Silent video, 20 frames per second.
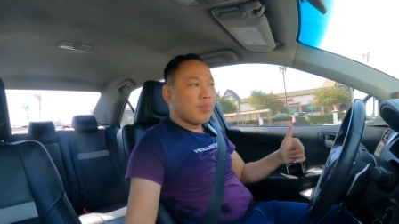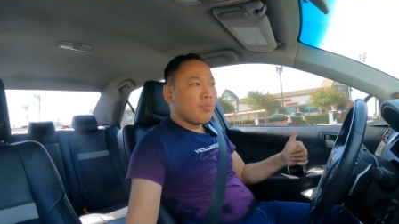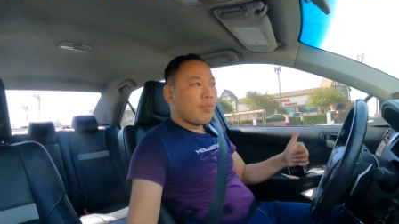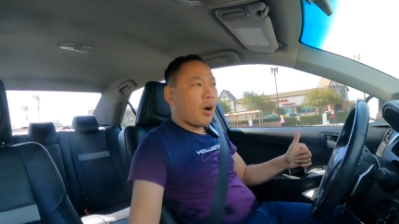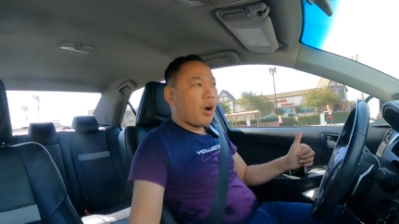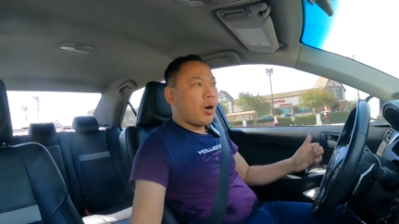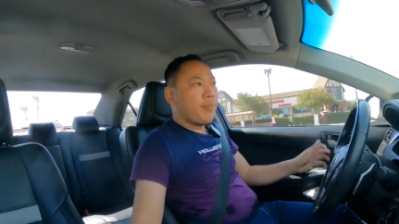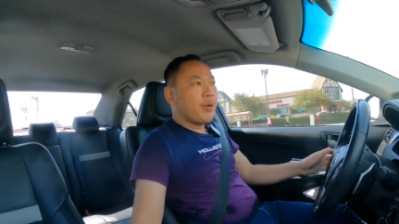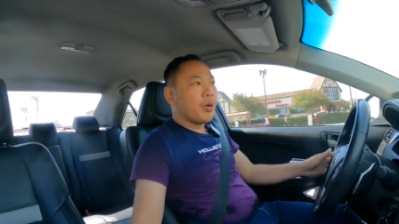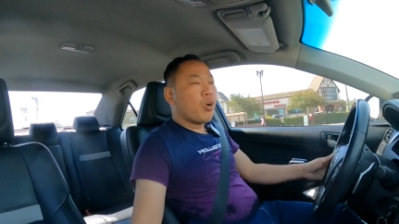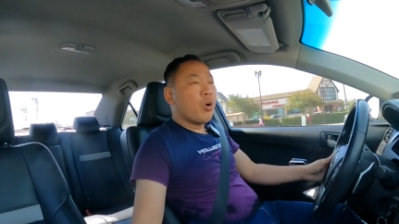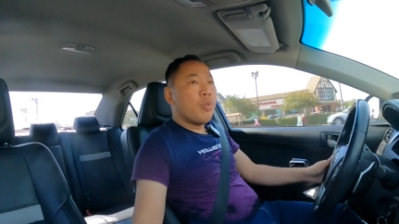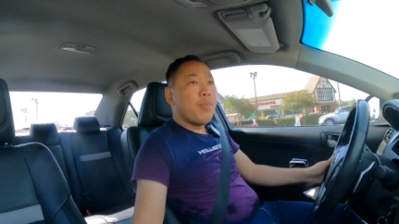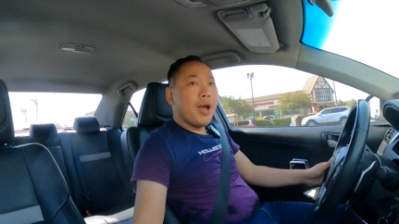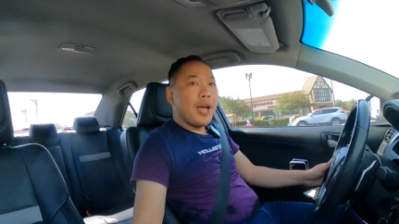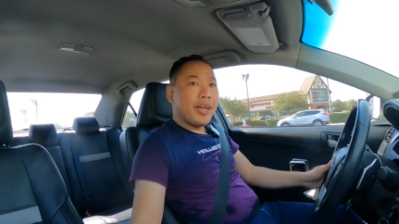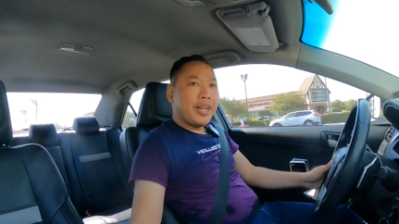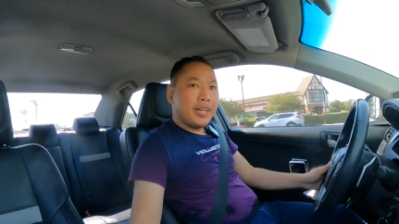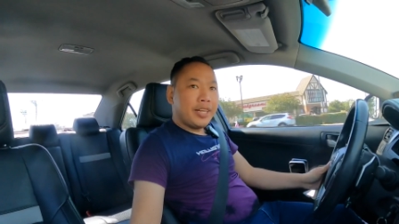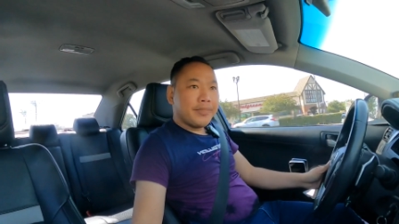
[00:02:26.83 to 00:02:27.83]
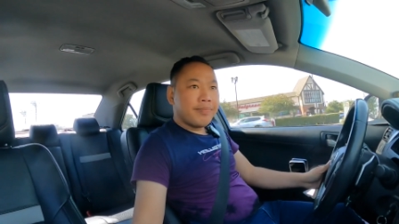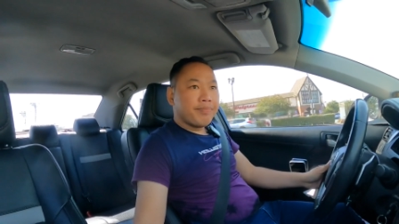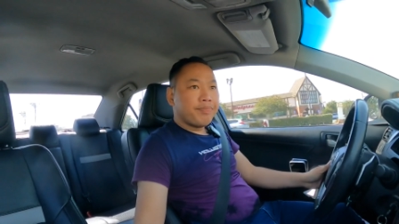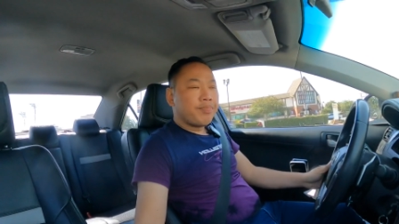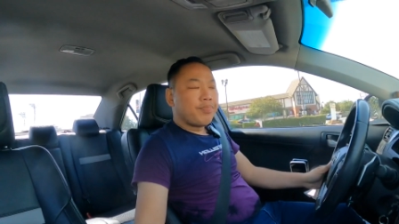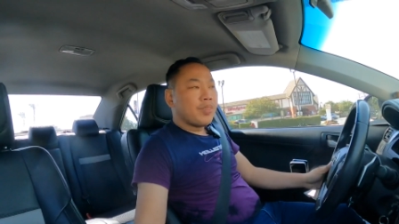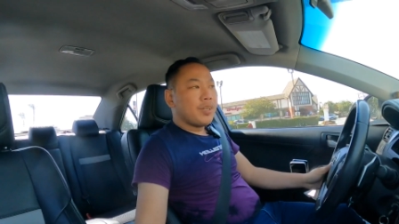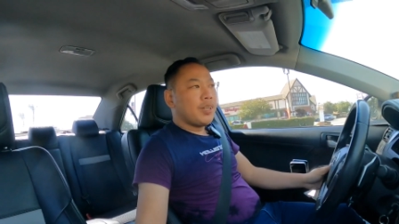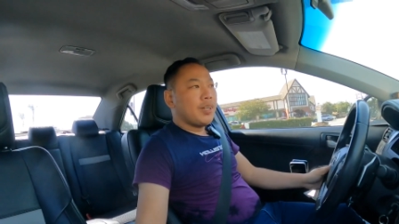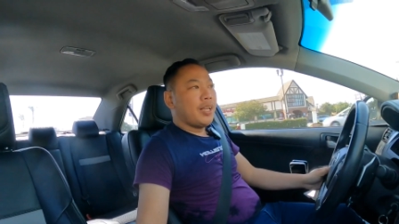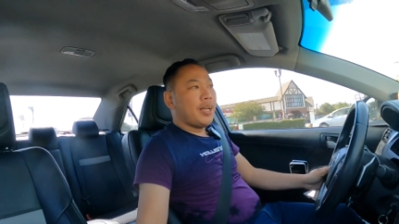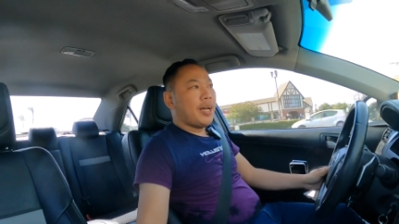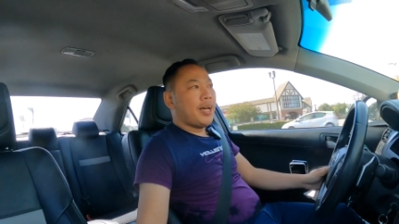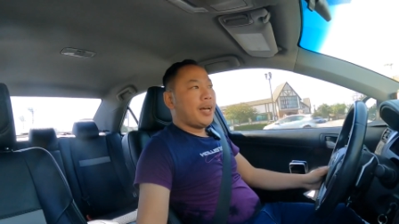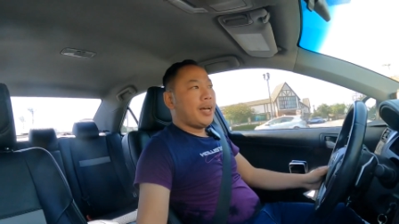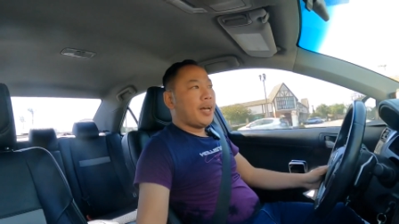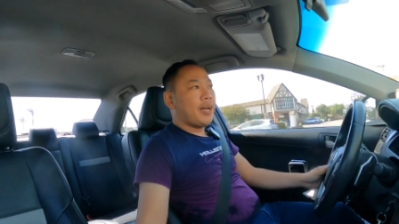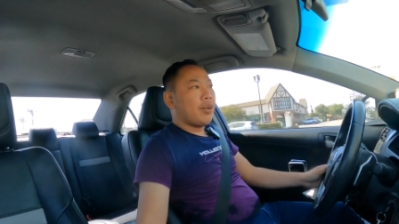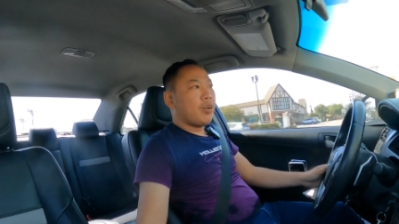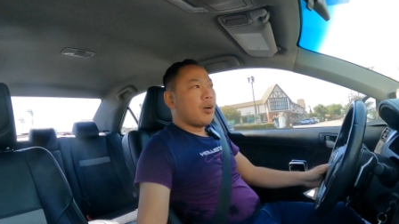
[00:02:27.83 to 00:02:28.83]
bò mà Kobe đó
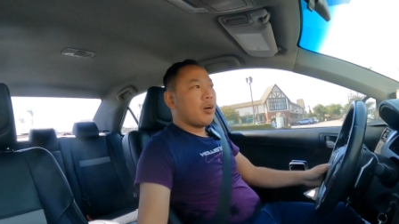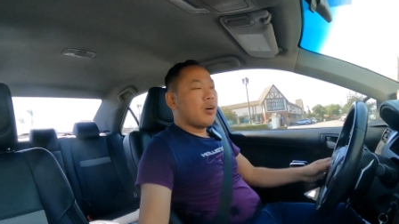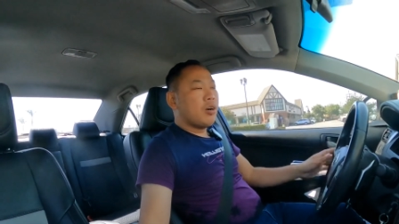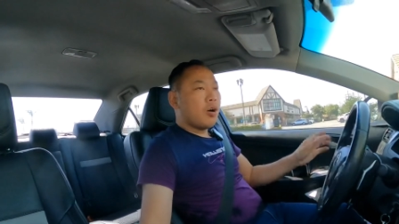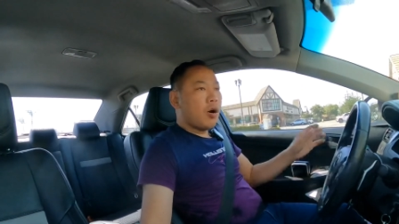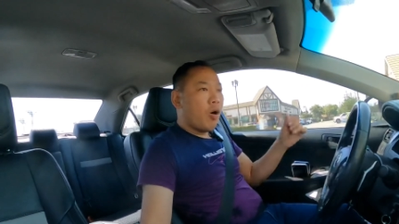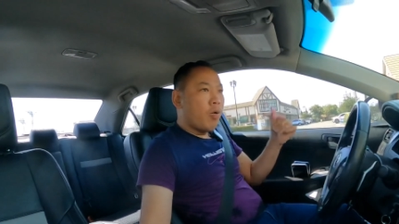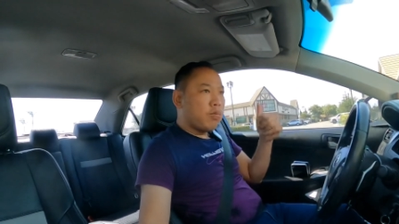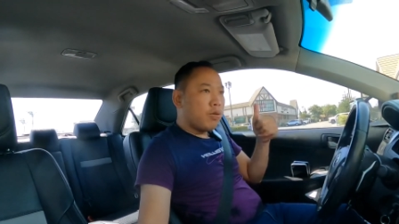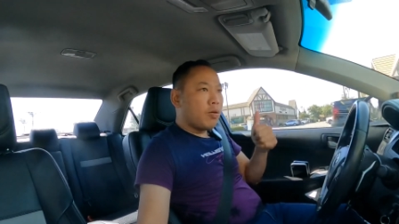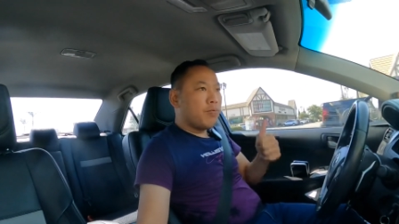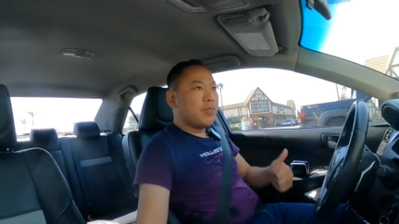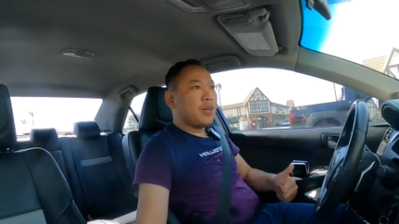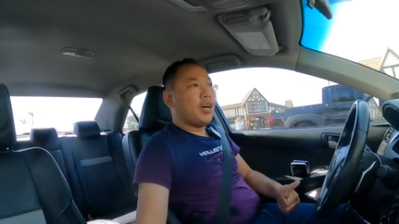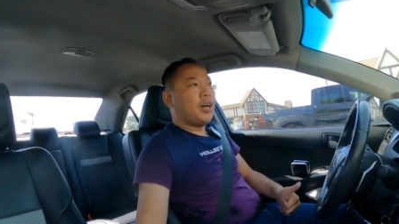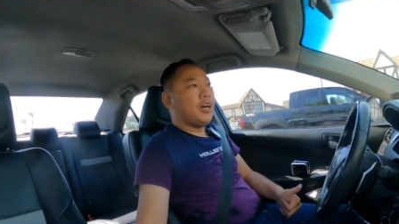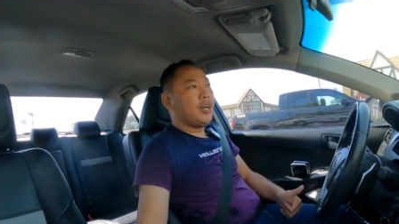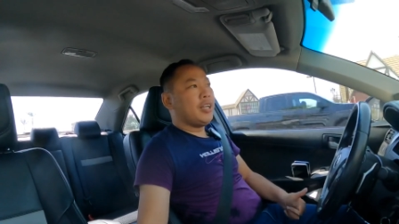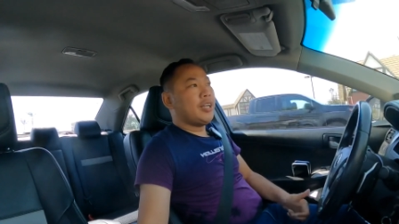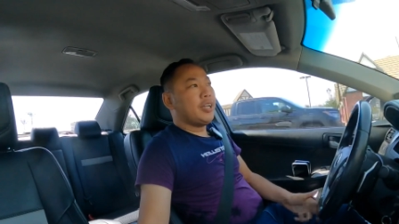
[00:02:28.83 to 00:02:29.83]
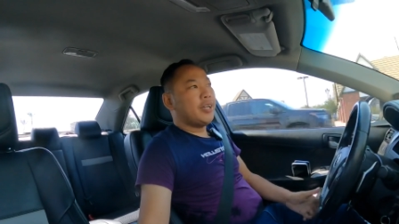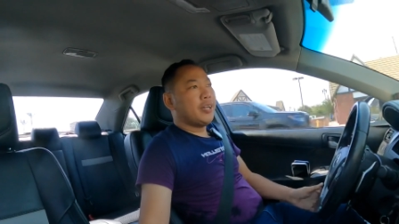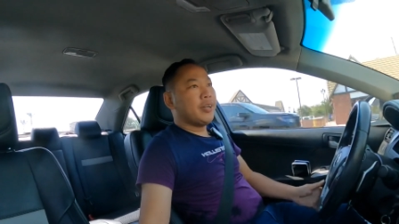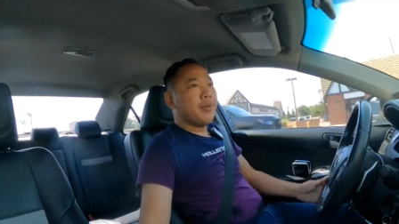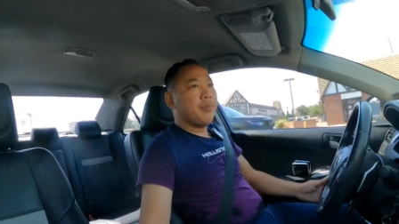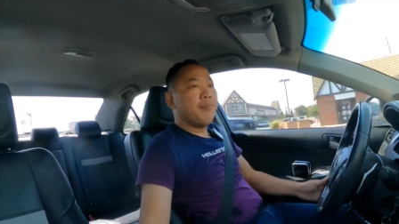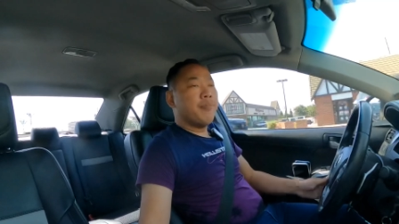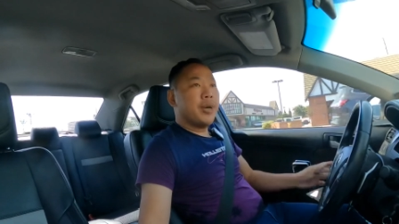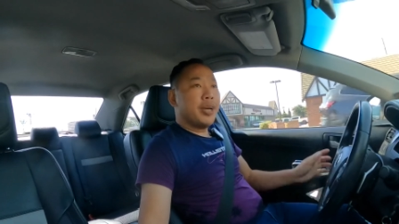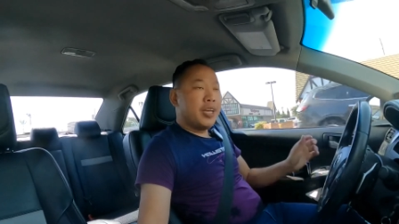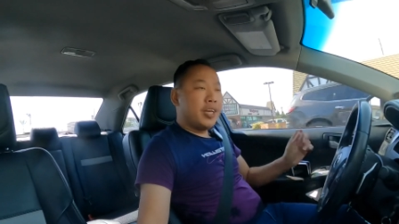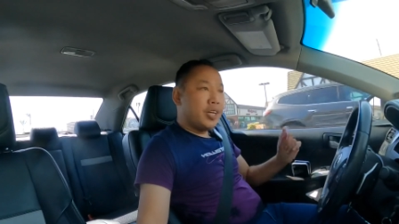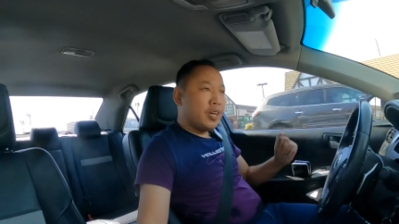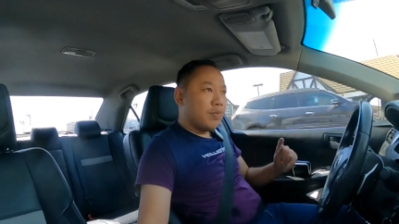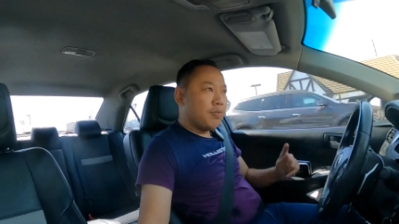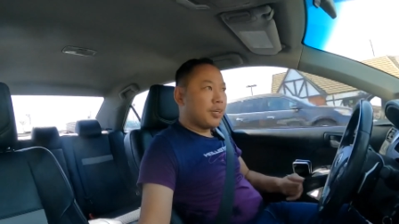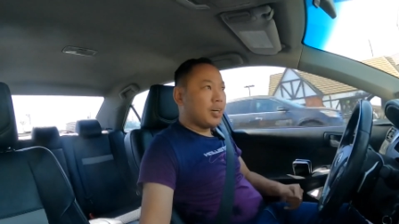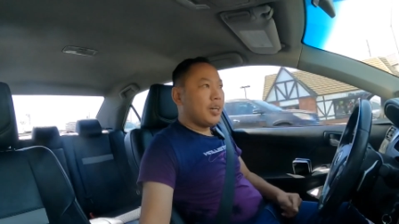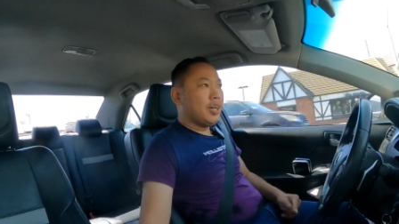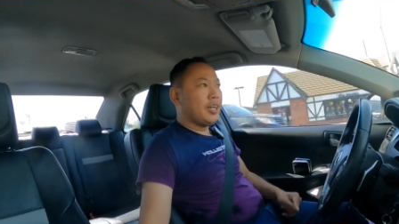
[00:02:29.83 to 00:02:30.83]
là có úc cũng có nè mỹ
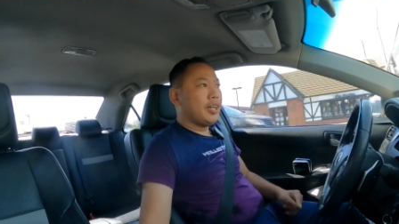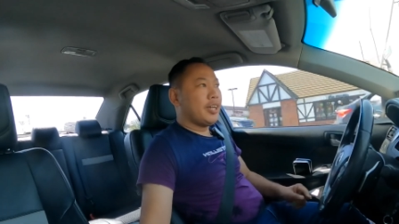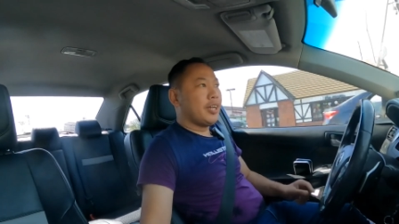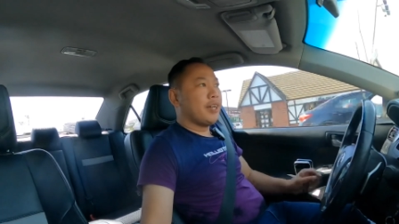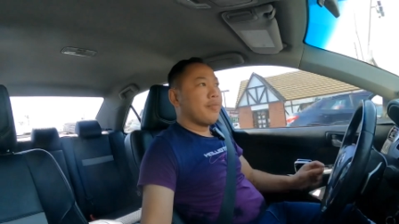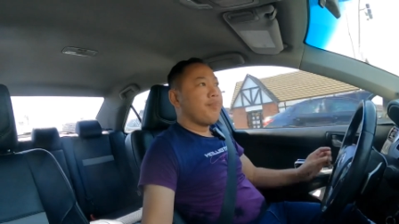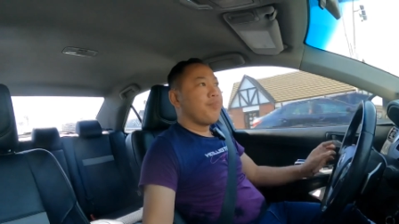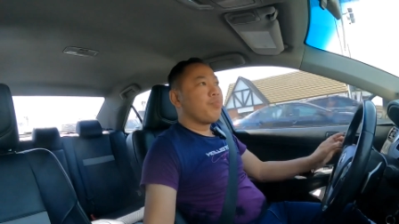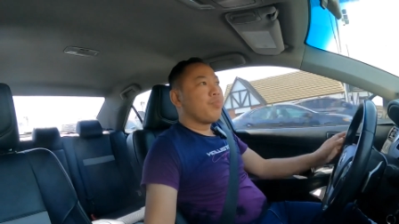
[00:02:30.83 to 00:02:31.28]
cũng có nè